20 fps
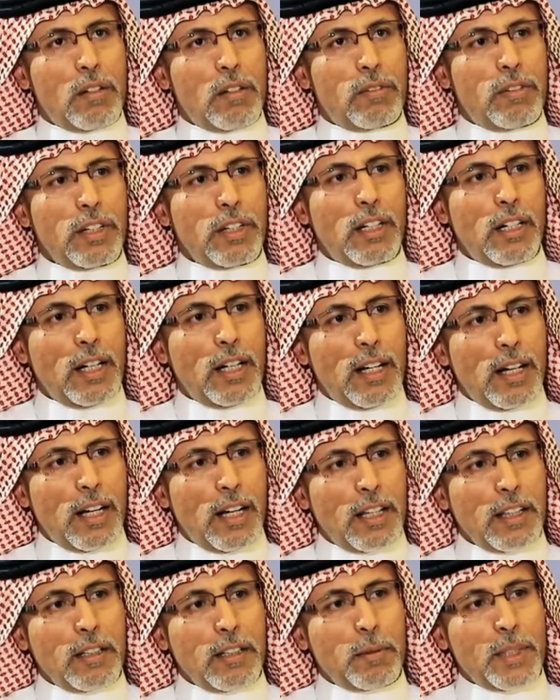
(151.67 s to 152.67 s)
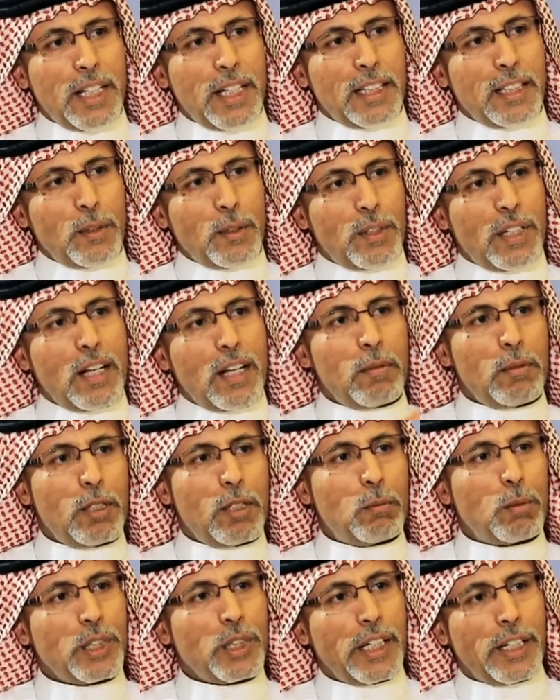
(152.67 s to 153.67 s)
فاخذني من يدي وذهب
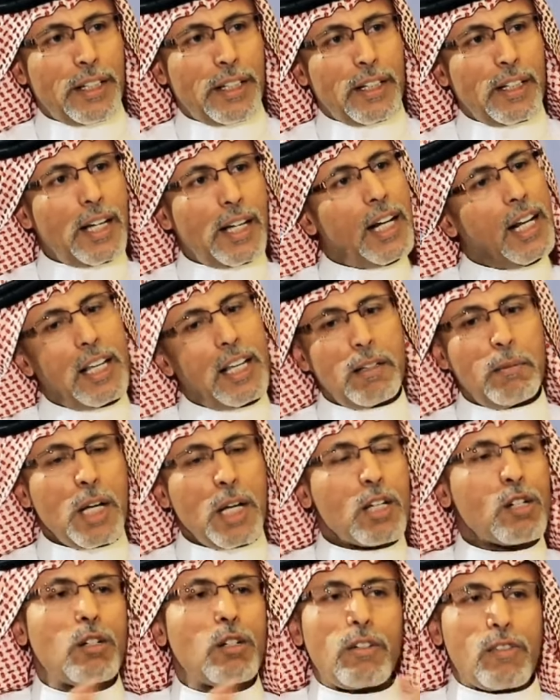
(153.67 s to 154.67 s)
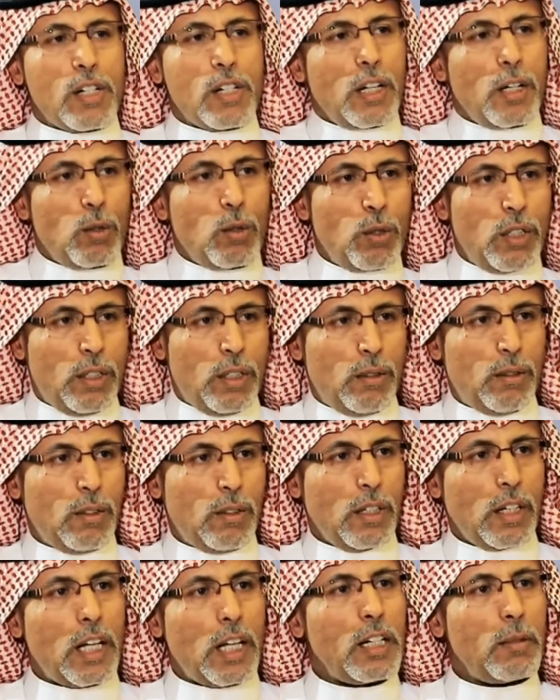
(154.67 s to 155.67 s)
للمدير قال هذا ما يصلح في سنه اولى
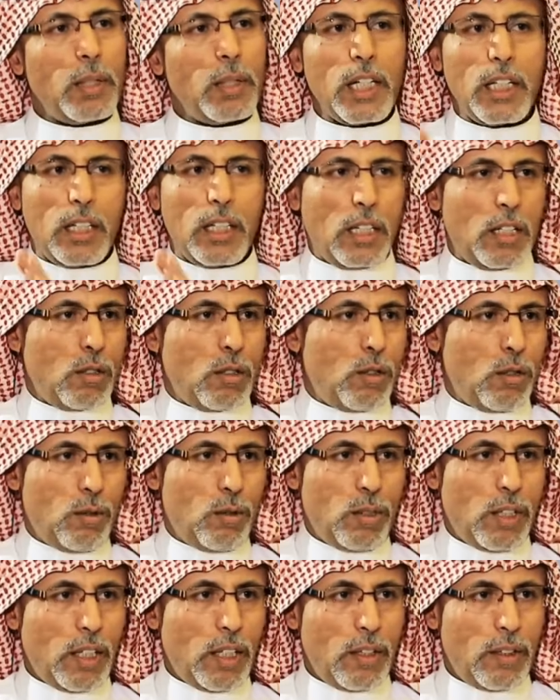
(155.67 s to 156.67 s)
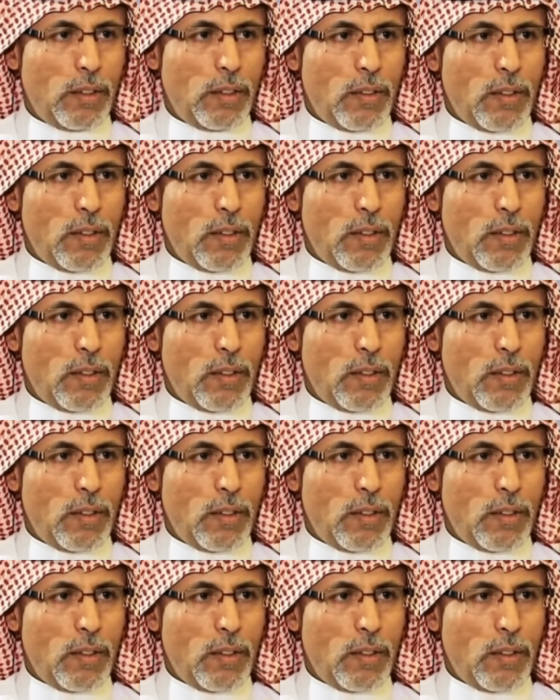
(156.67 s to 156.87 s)
خرب علينا حق والله هذا